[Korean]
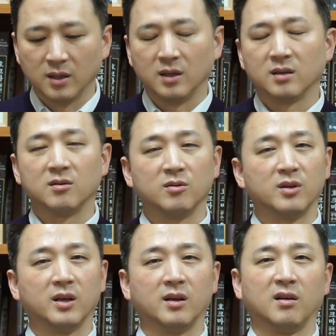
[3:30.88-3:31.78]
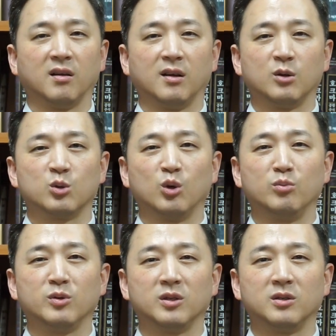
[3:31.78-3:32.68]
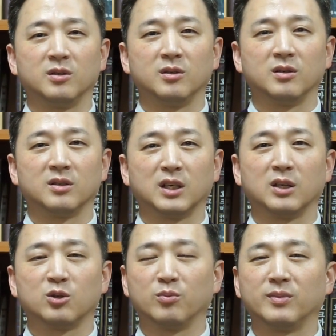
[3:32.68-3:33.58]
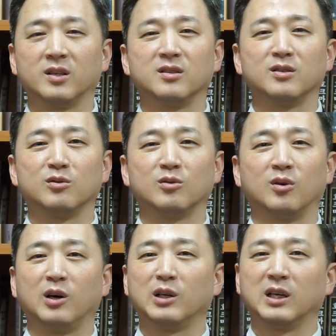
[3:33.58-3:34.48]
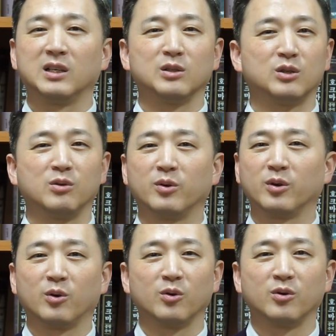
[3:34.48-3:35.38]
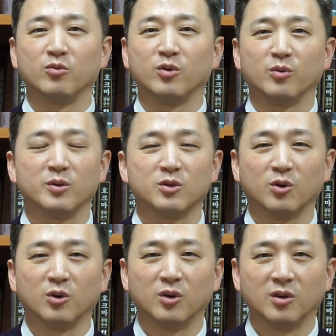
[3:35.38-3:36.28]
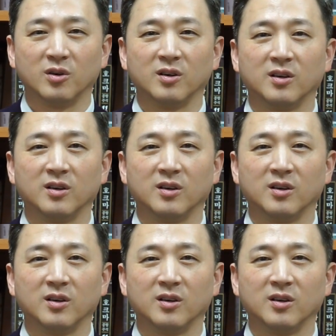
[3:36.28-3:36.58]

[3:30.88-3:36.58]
아, 그런데 젊은이들은 자기가 젊다는 이유로 아, 나는 질병에 걸릴 위험이 적어.